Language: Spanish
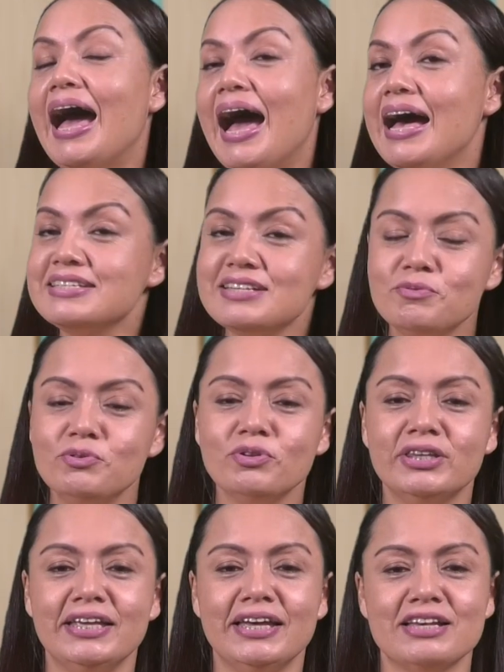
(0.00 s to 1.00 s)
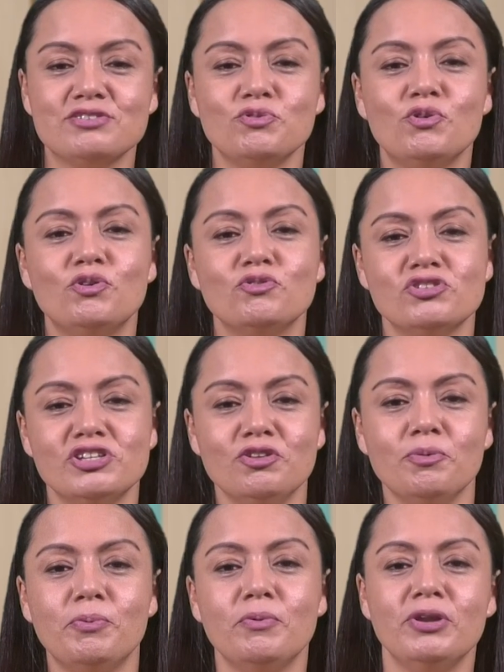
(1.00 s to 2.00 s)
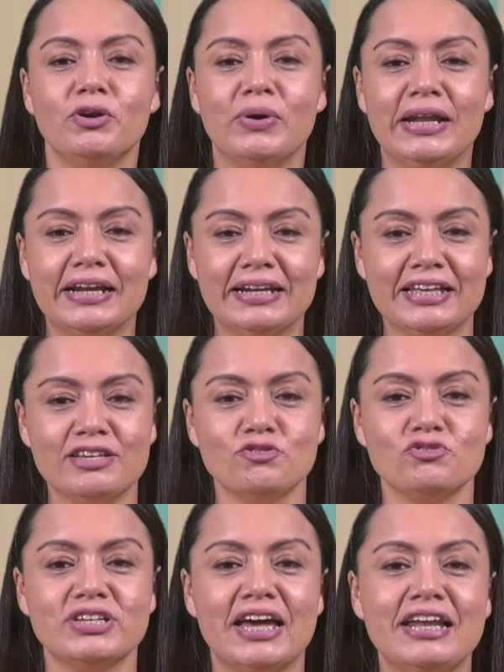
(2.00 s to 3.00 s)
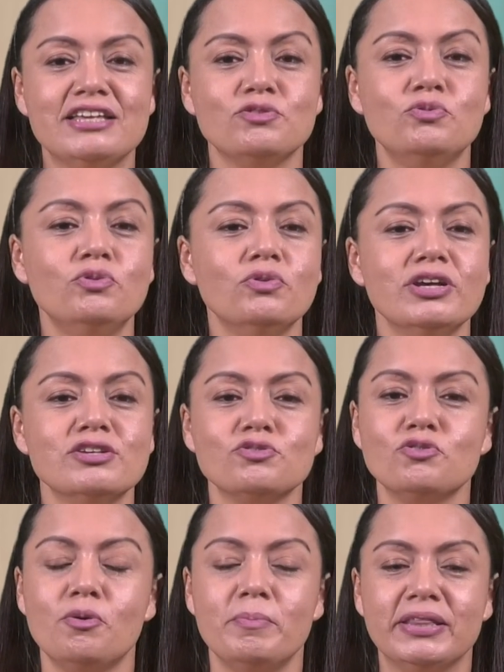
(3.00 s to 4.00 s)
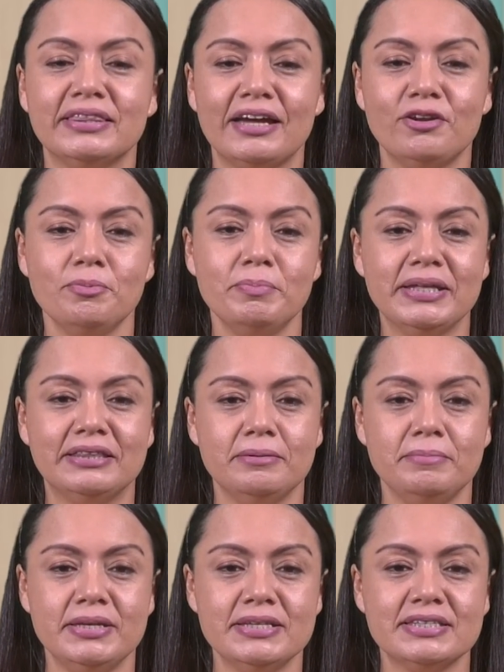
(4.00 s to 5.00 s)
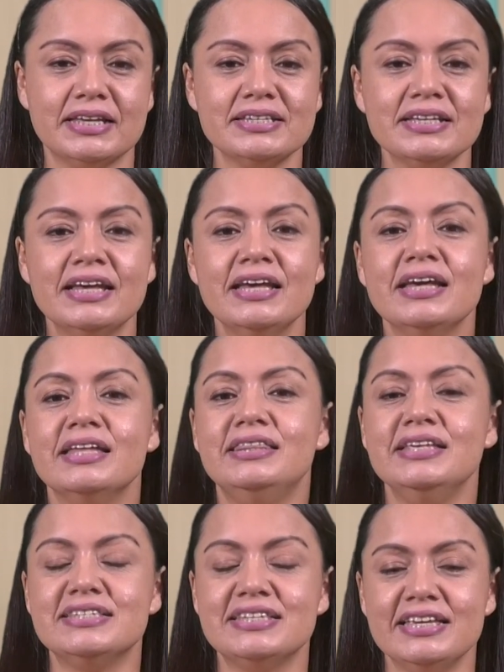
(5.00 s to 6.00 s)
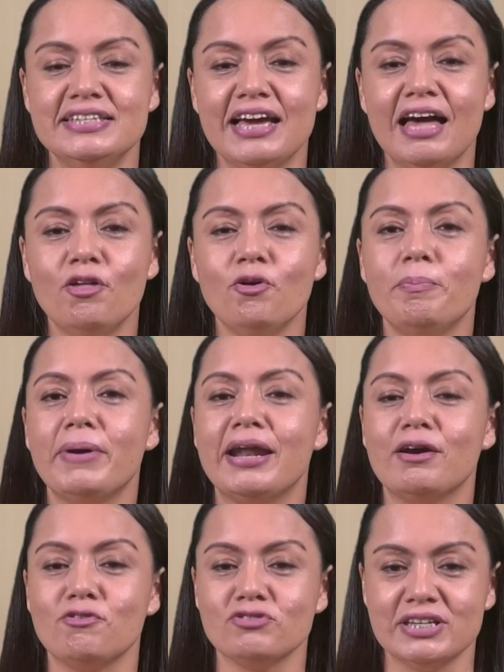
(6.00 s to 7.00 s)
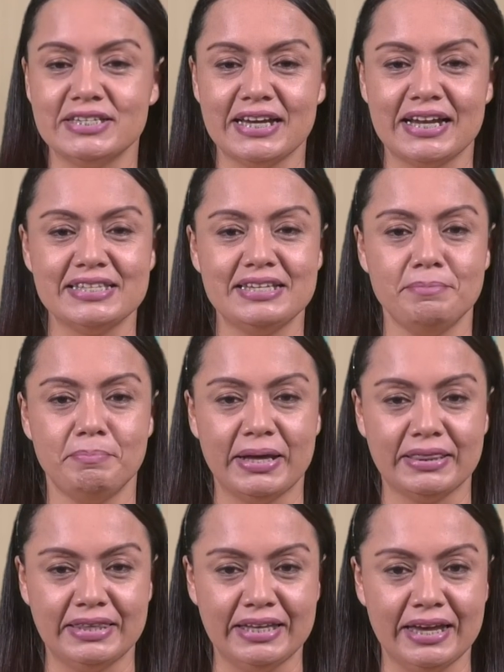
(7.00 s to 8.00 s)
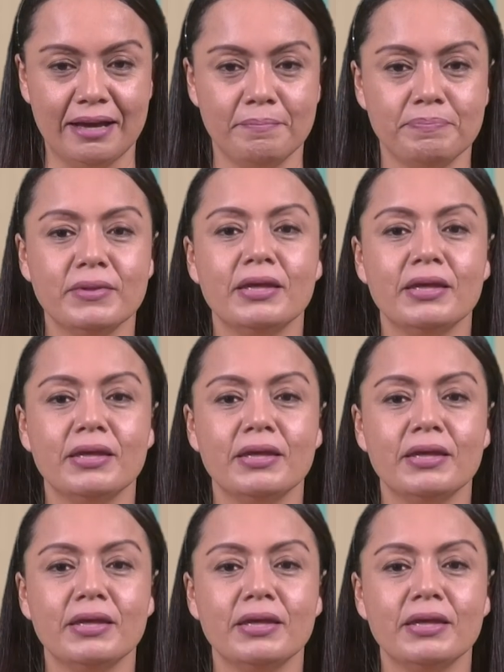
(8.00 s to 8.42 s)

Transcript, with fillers: Hace unos días un conocido publicó en las redes sociales uno de esos comentarios victimistas diseñado para cosechar simpatía.